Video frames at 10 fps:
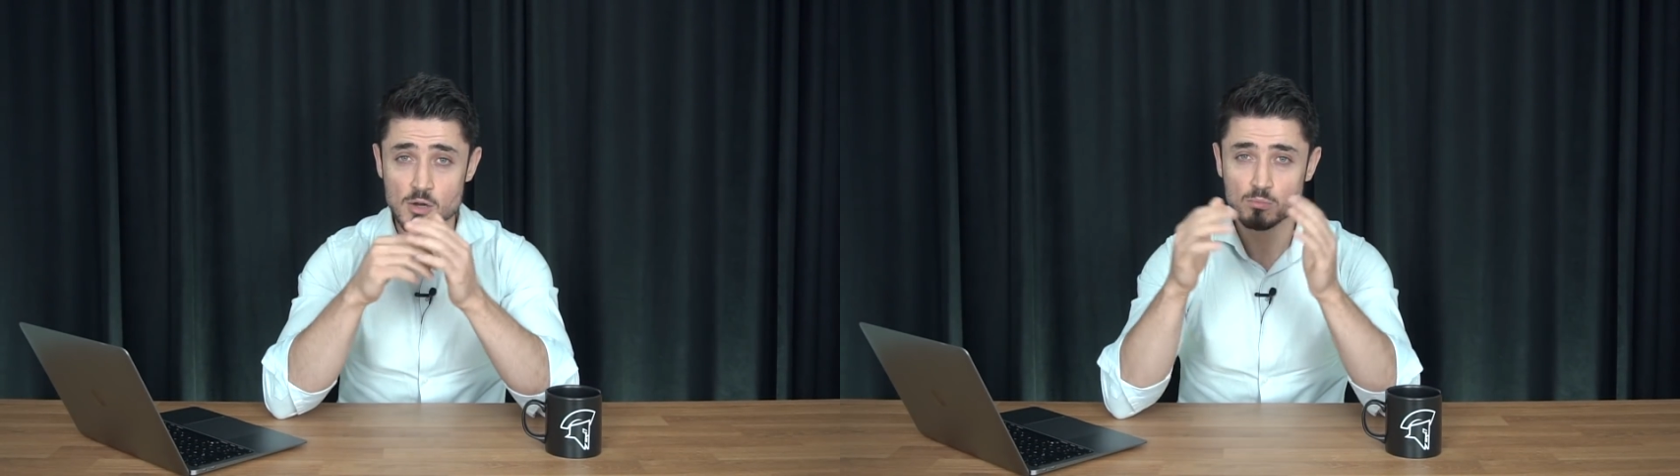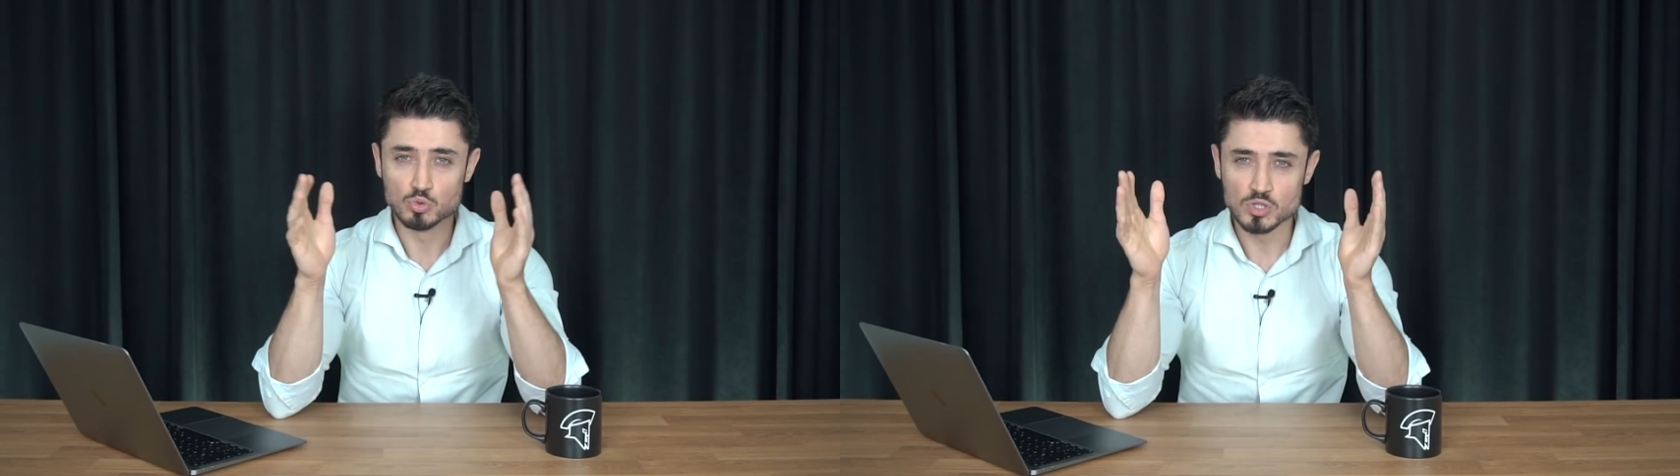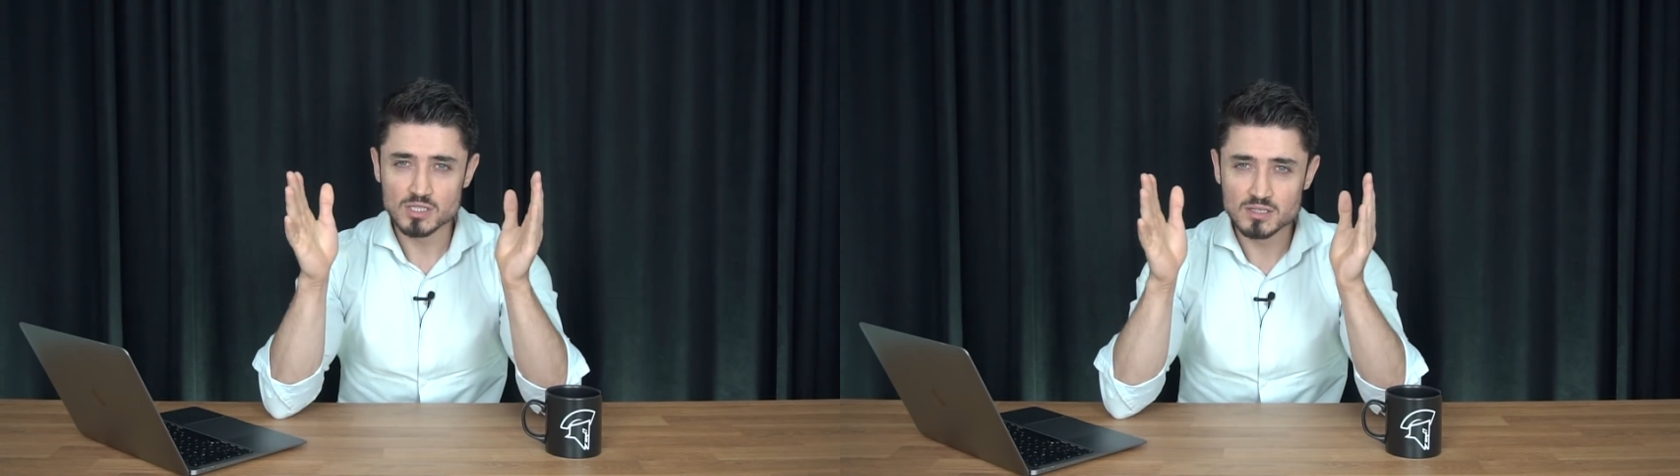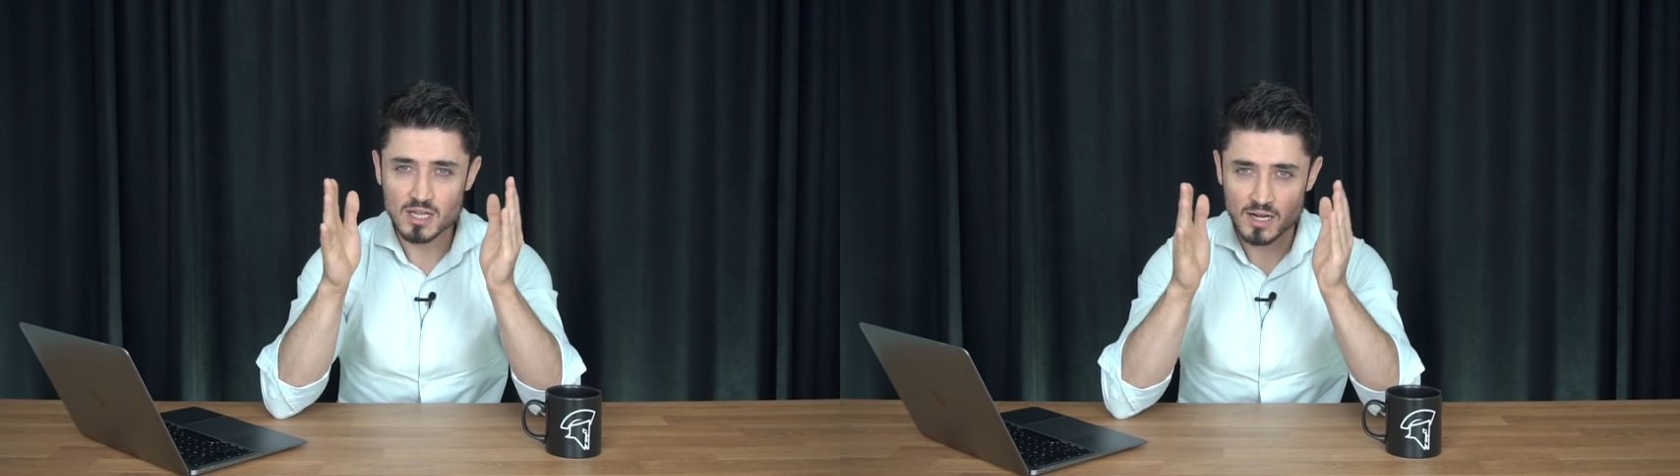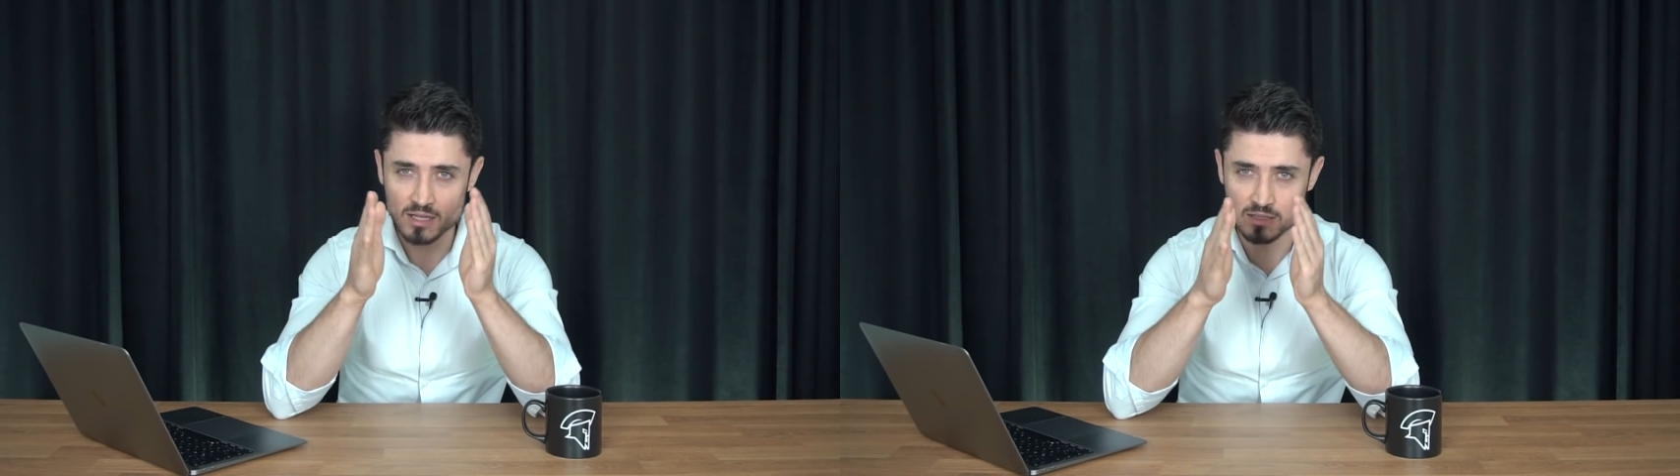Bunların
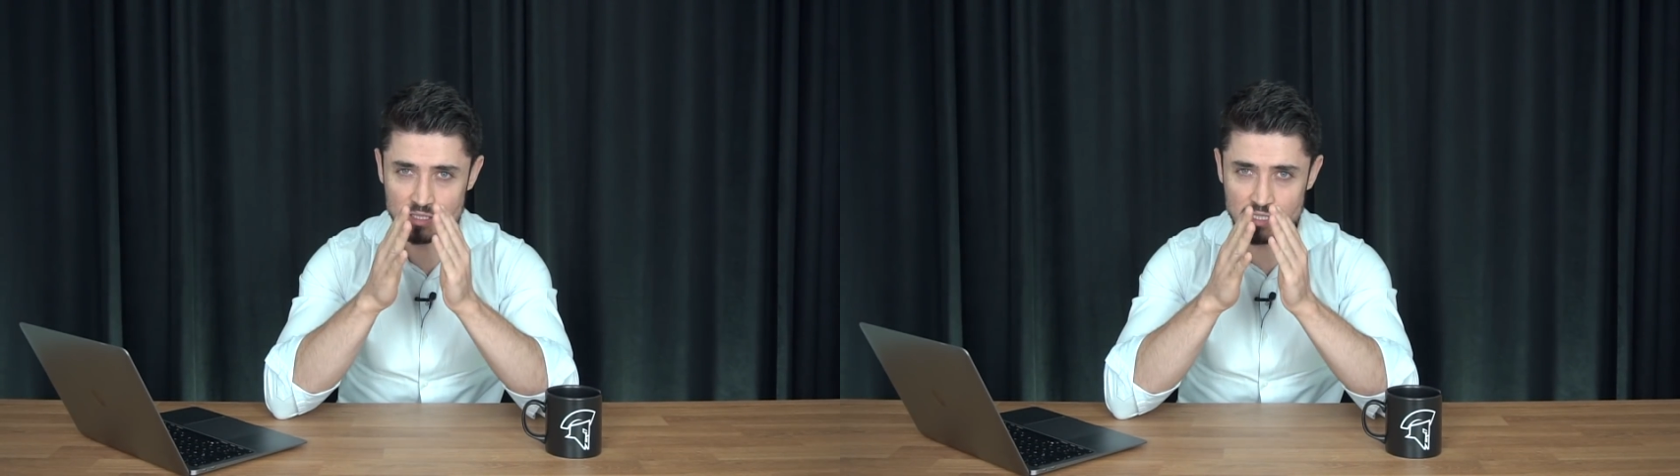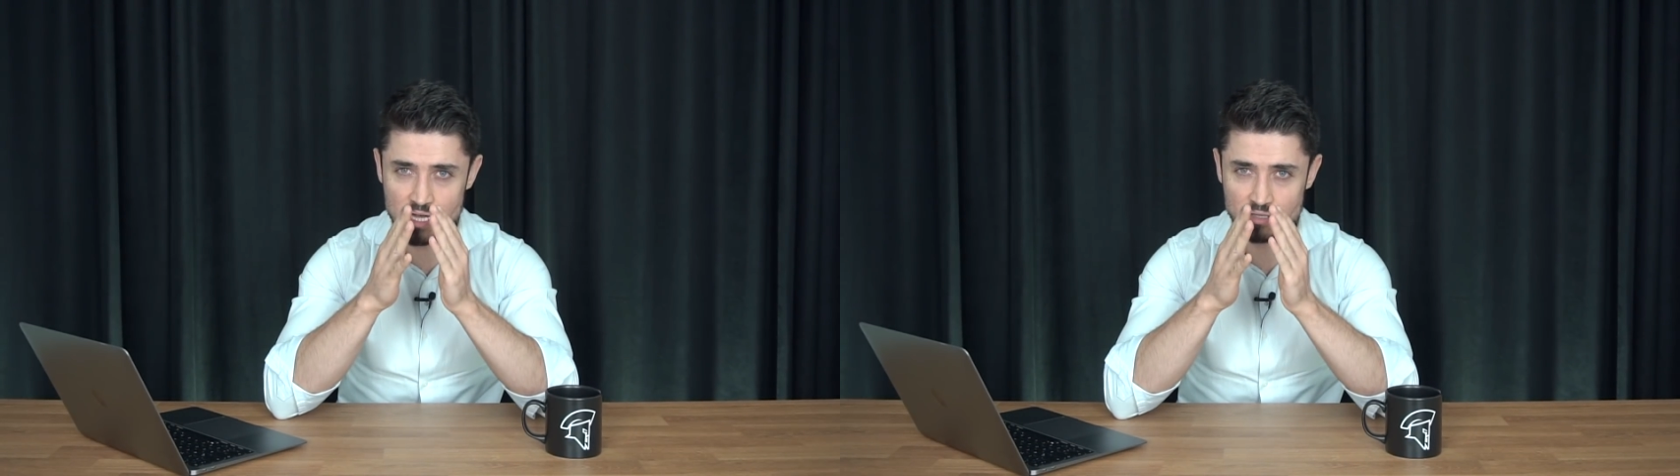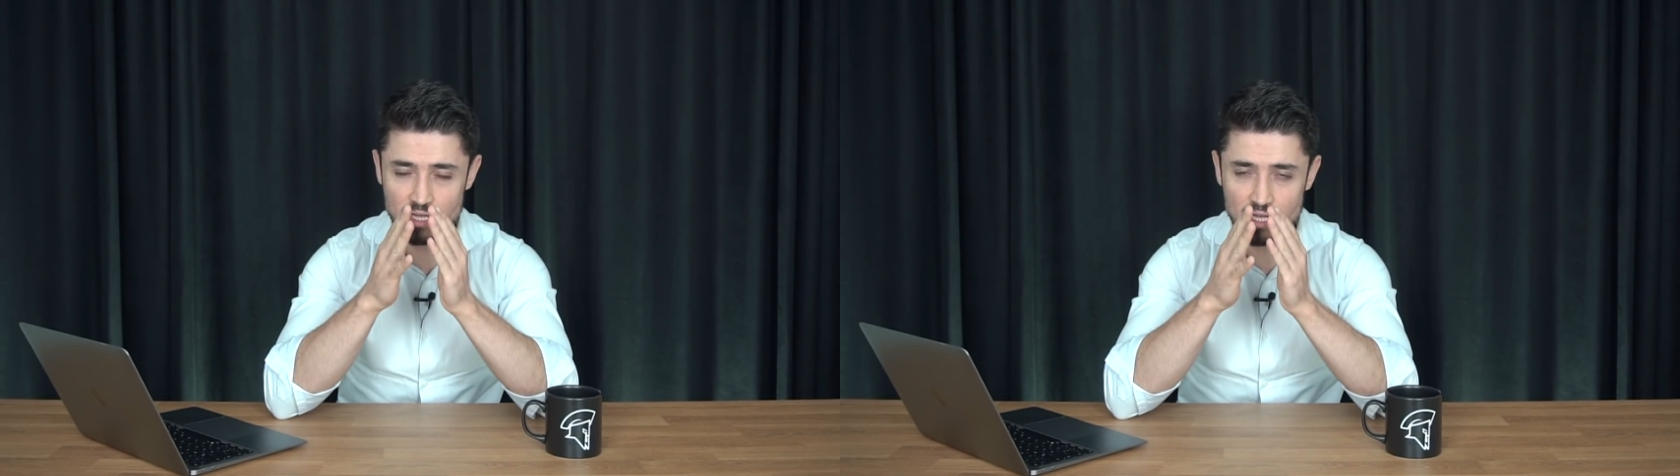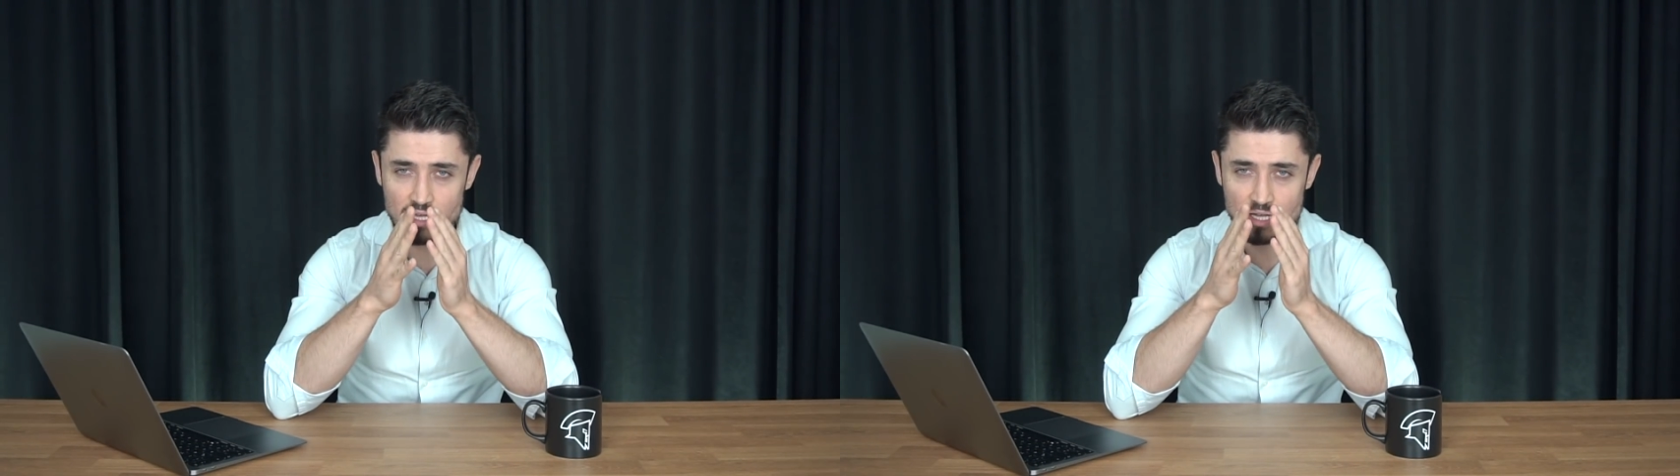daraldığı yerde